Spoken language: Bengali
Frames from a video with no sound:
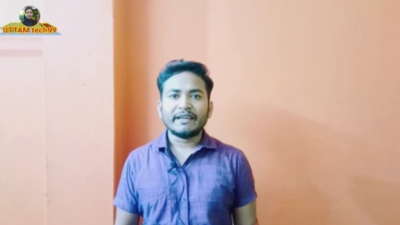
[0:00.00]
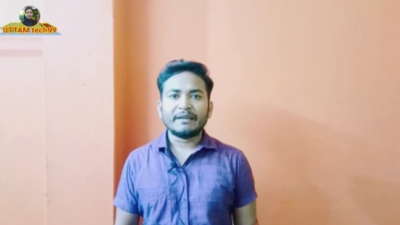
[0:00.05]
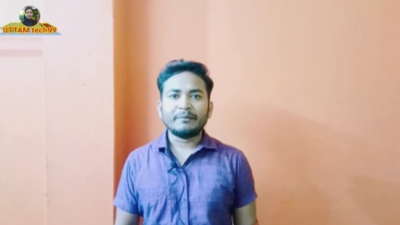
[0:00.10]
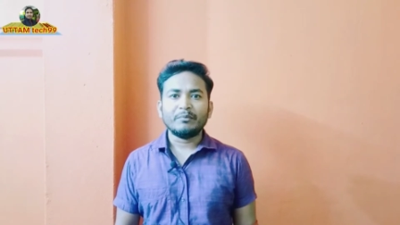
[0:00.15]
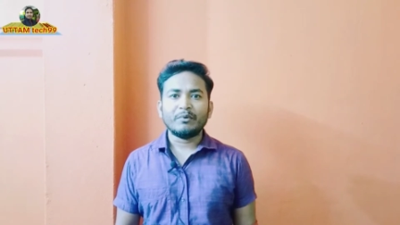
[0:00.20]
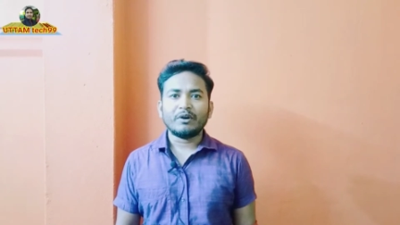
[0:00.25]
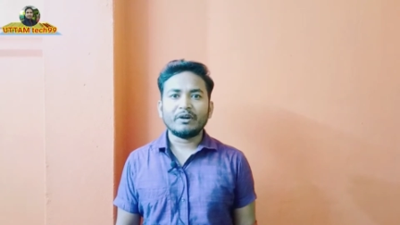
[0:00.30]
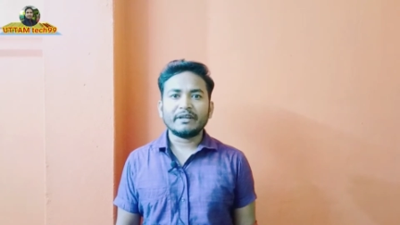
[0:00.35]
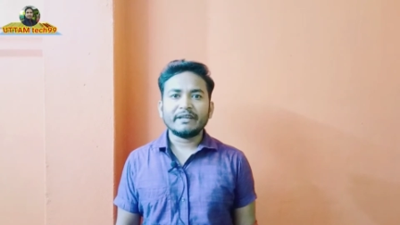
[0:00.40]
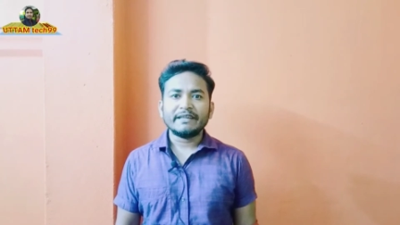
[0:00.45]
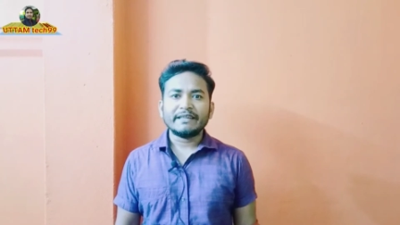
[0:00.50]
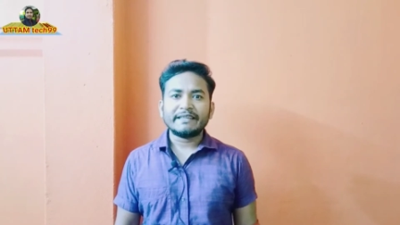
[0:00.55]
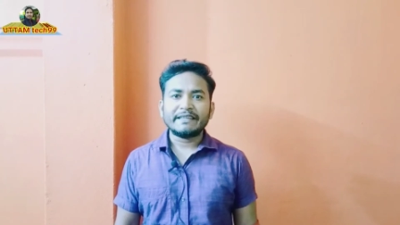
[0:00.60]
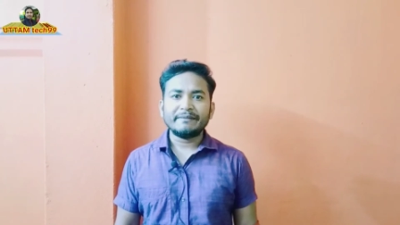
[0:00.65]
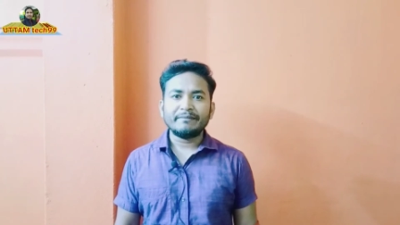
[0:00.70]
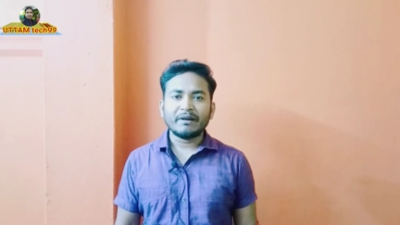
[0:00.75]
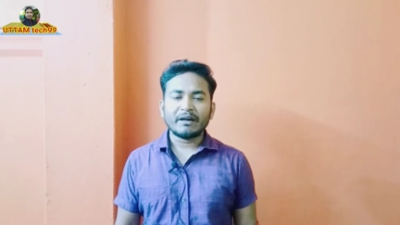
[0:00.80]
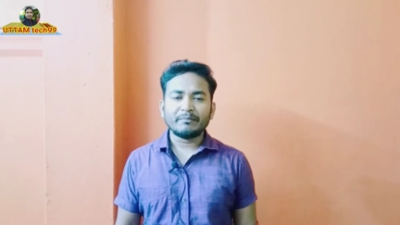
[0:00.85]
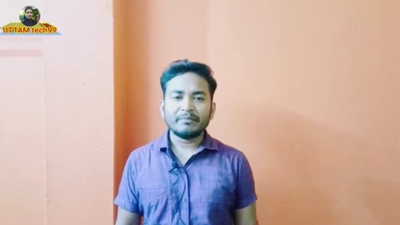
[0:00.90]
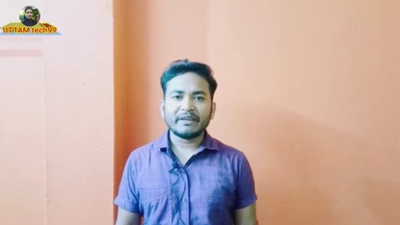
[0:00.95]
এবং
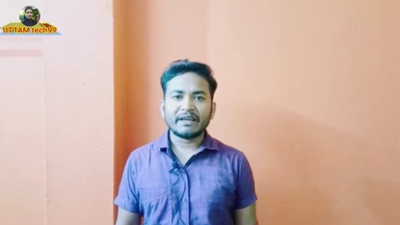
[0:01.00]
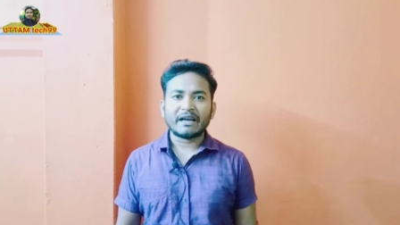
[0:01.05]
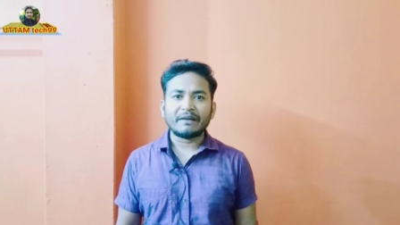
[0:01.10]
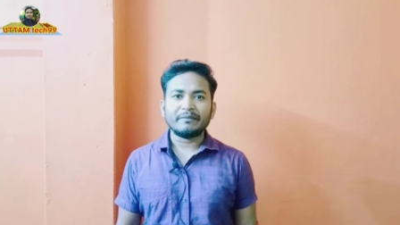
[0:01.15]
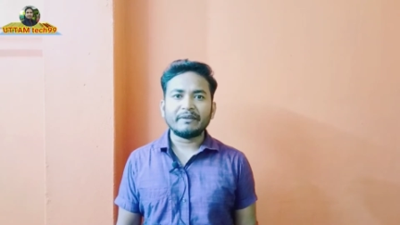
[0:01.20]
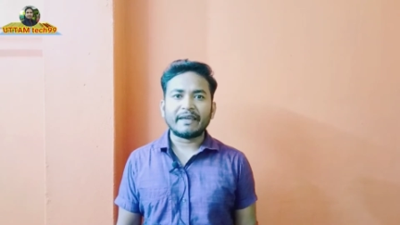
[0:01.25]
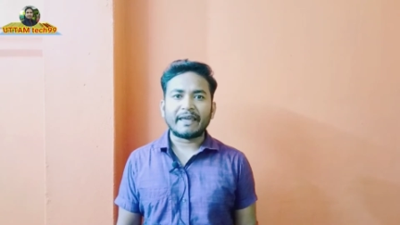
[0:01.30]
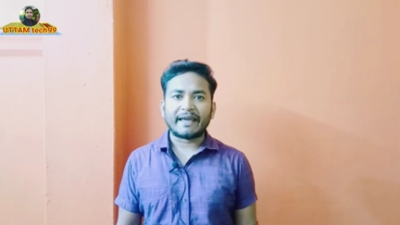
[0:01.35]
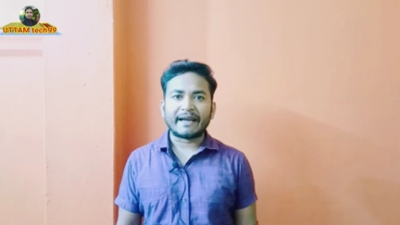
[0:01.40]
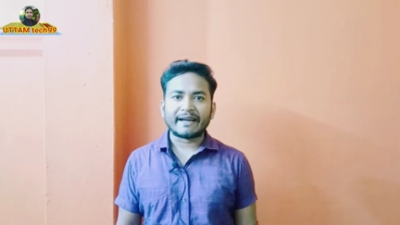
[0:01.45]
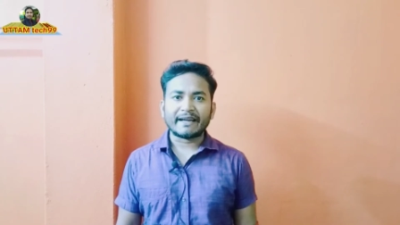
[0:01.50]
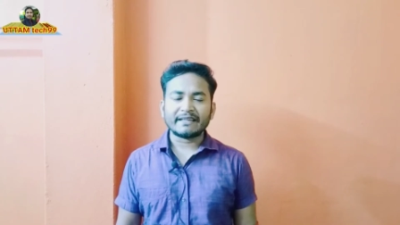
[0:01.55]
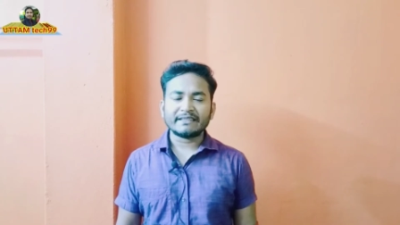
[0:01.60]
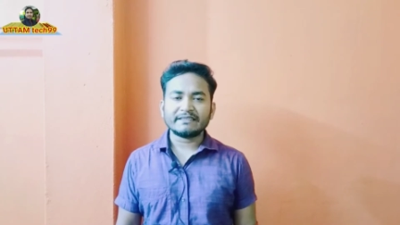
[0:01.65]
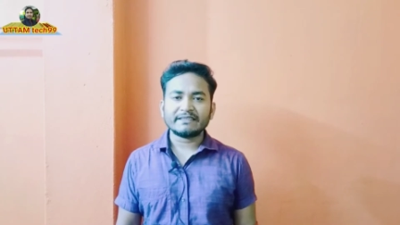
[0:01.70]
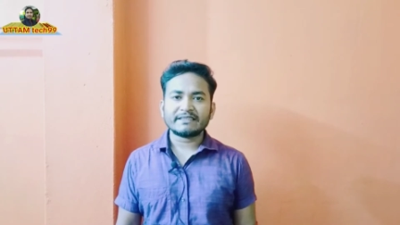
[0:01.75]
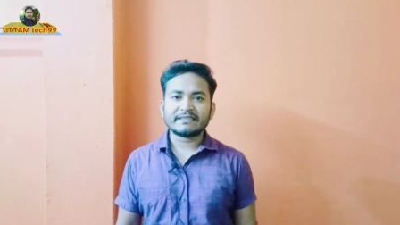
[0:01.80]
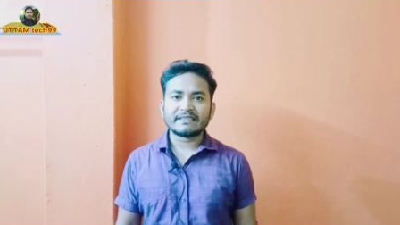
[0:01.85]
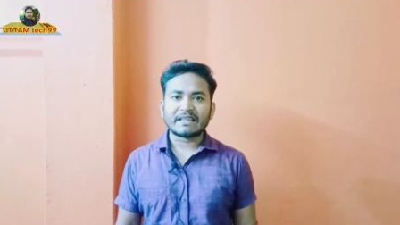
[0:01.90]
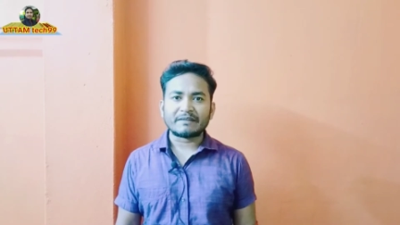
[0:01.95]
কিভাবে আমি এক
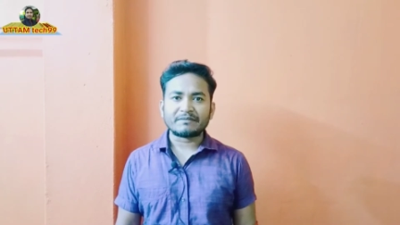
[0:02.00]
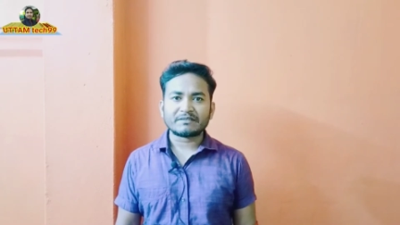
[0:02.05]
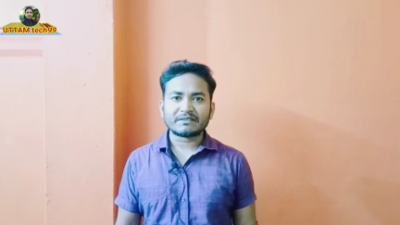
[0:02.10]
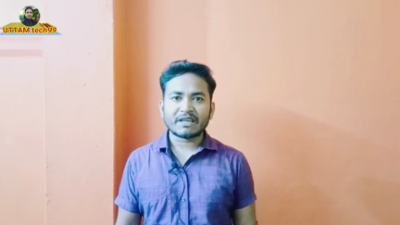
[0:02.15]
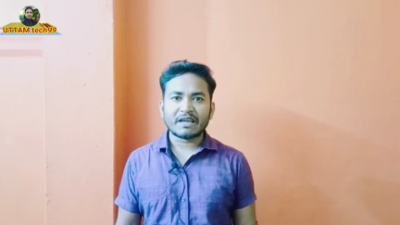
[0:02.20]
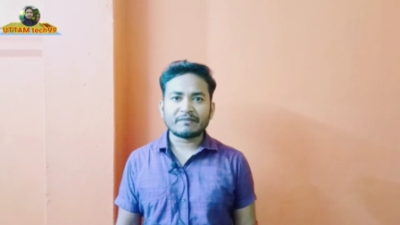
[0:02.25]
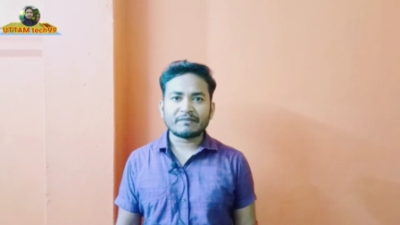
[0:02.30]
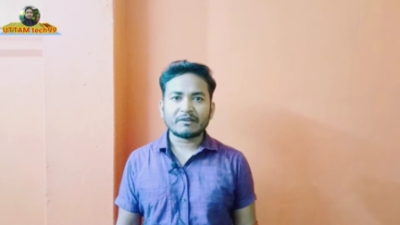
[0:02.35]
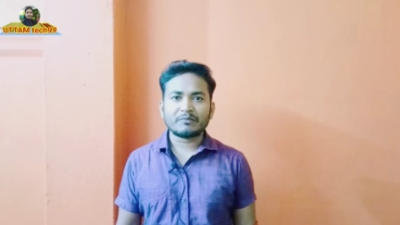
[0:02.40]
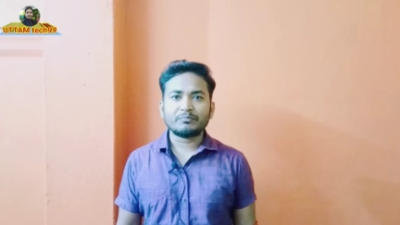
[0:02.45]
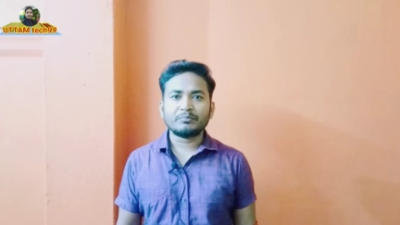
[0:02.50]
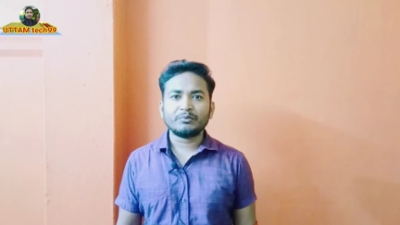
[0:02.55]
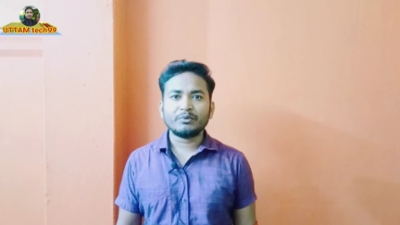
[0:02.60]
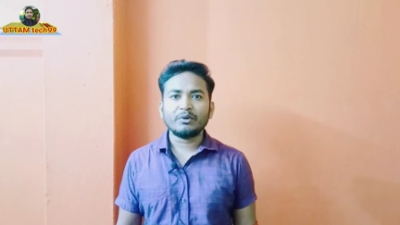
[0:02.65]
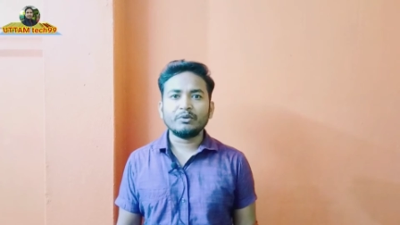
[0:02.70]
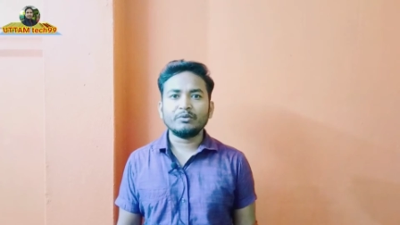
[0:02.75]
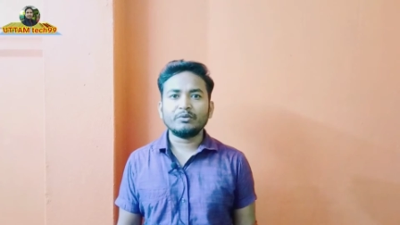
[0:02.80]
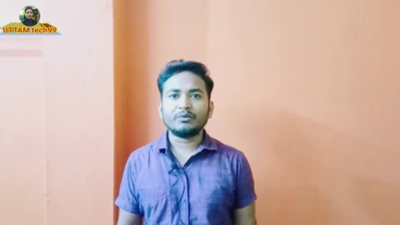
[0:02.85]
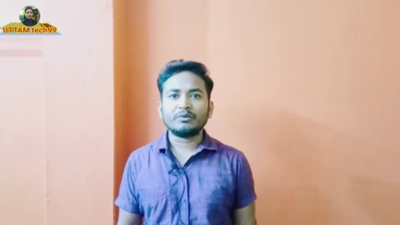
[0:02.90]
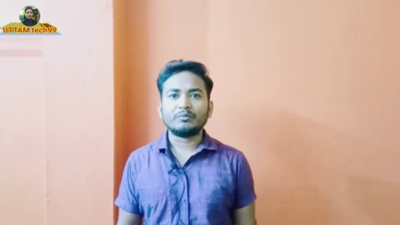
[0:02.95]
হাজার সাবস্ক্রাইবার
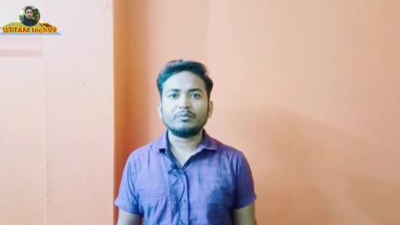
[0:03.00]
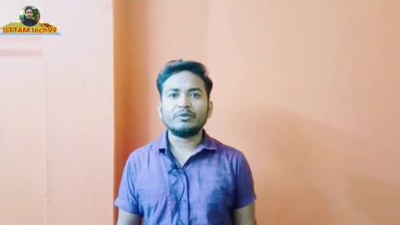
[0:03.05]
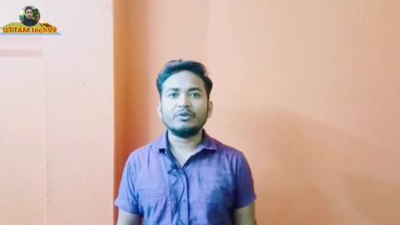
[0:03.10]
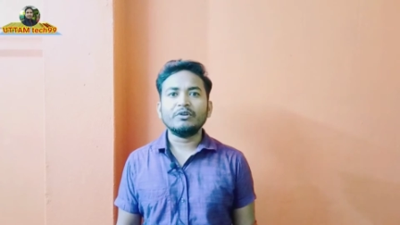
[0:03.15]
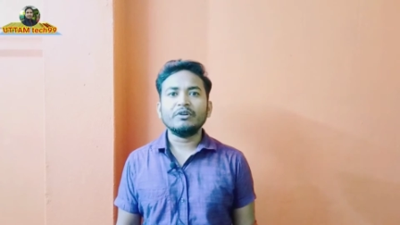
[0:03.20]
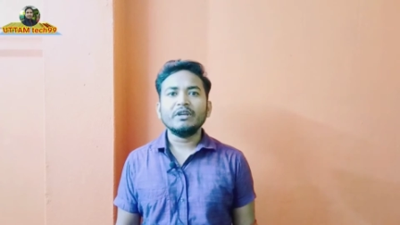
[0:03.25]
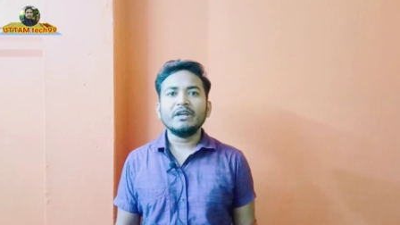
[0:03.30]
পূরণ করব